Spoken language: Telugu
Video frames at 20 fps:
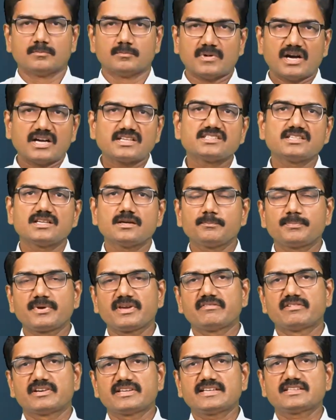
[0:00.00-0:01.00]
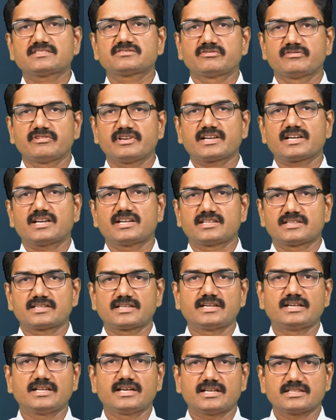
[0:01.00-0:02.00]
మాజీ ఎంపీ వైఎస్
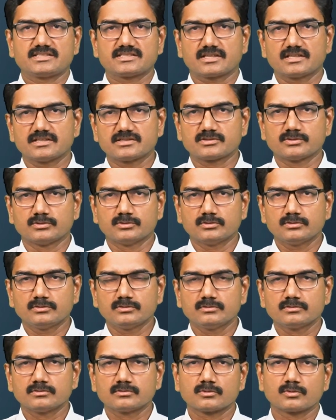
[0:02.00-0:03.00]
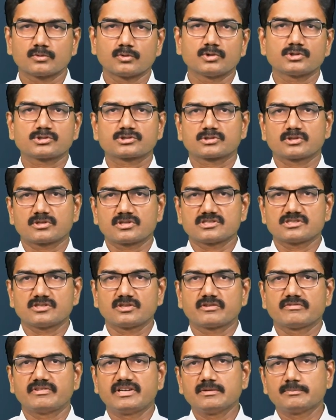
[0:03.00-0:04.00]
వివేకానందరెడ్డి హత్య కేసు కోల్డ్
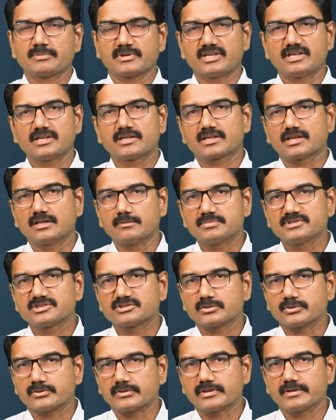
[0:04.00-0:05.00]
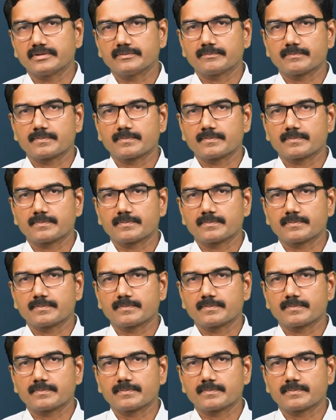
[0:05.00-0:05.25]
స్టోరేజ్లోకి వెళ్ళిపోయినట్టు కనిపిస్తోంది